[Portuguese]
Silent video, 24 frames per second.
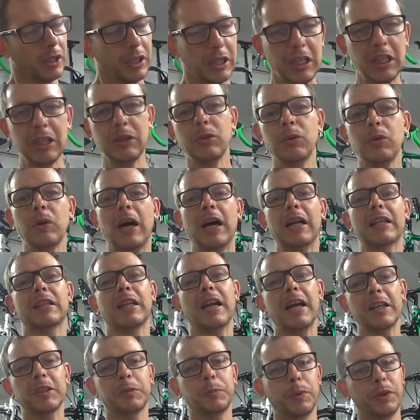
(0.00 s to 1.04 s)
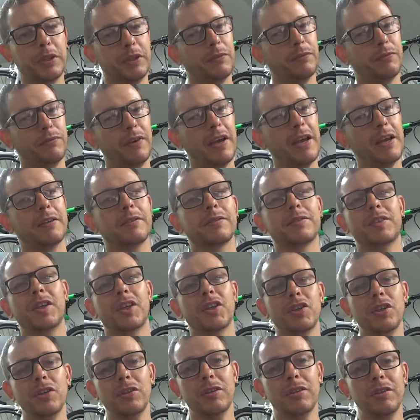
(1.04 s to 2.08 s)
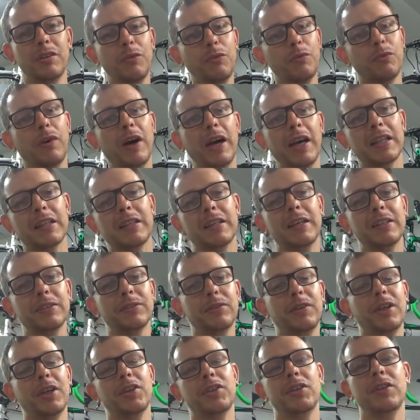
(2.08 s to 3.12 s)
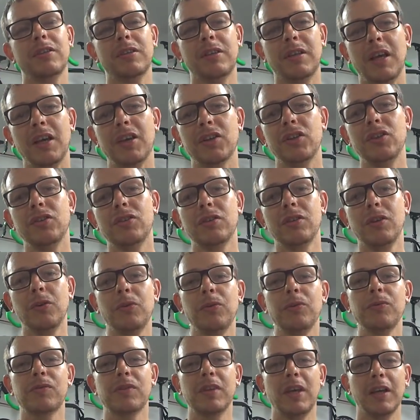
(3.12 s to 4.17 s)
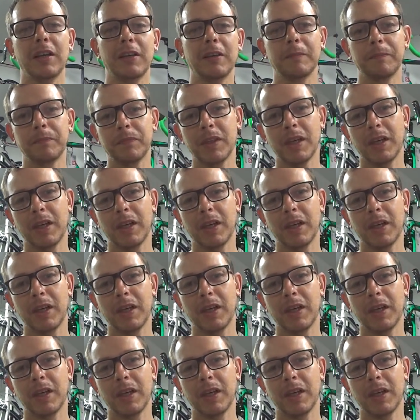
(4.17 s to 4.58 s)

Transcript: indo atrás, porque, velho, se a gente não vai atrás do que a gente quer, a gente não consegue.